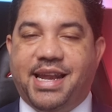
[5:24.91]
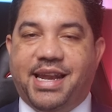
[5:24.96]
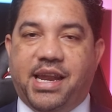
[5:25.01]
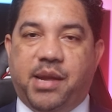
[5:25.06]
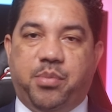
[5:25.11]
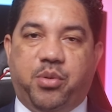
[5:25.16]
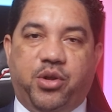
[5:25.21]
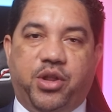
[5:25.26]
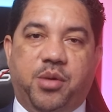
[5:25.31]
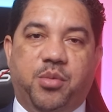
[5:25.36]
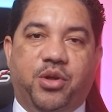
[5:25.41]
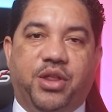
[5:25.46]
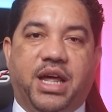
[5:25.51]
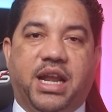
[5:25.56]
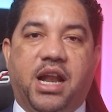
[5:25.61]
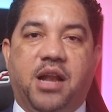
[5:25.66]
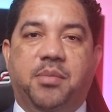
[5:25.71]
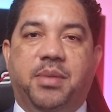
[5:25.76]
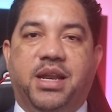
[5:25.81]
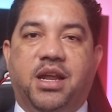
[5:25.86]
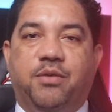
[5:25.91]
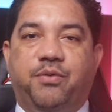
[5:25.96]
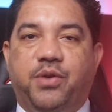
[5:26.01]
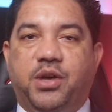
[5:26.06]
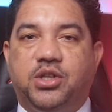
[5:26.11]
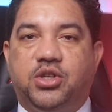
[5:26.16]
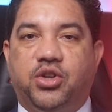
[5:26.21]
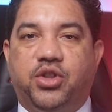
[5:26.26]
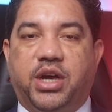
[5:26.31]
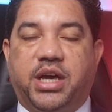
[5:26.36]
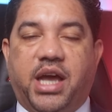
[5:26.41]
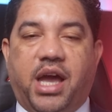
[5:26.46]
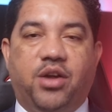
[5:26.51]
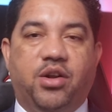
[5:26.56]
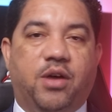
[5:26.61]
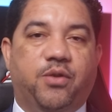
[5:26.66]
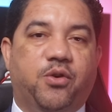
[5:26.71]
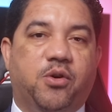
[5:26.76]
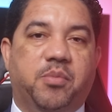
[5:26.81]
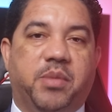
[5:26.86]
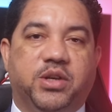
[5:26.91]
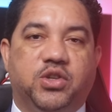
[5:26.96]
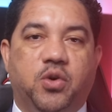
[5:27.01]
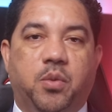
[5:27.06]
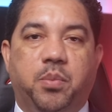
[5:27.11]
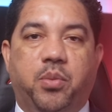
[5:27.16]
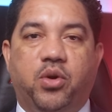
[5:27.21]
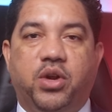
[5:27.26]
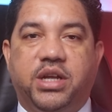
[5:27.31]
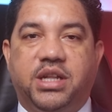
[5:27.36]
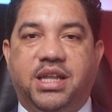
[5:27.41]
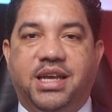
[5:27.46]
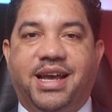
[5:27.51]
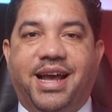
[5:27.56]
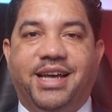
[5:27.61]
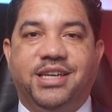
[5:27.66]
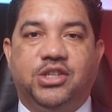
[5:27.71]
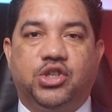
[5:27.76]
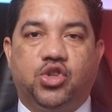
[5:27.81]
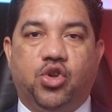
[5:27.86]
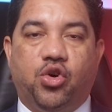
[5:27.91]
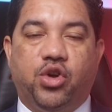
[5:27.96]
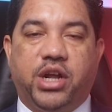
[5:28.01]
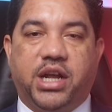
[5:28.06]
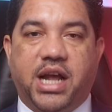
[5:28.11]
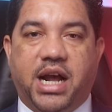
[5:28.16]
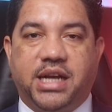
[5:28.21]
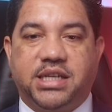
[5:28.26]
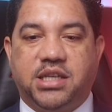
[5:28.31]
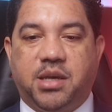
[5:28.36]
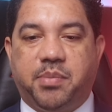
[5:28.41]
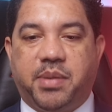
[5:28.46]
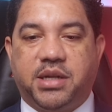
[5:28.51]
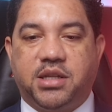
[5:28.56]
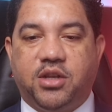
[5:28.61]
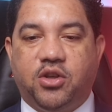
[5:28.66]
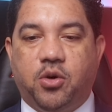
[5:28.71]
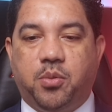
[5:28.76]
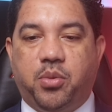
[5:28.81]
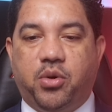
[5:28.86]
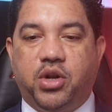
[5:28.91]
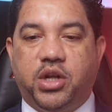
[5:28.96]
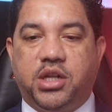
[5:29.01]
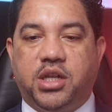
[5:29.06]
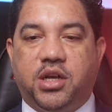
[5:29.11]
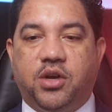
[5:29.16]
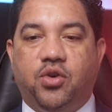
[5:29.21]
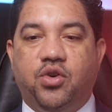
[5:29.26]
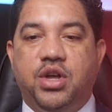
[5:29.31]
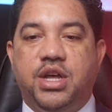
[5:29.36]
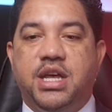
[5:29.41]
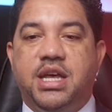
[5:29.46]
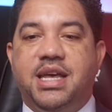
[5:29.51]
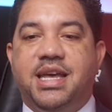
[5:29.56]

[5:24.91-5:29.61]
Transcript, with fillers: le podemos dar el beneficio de que hay una formación política histórica en ese partido político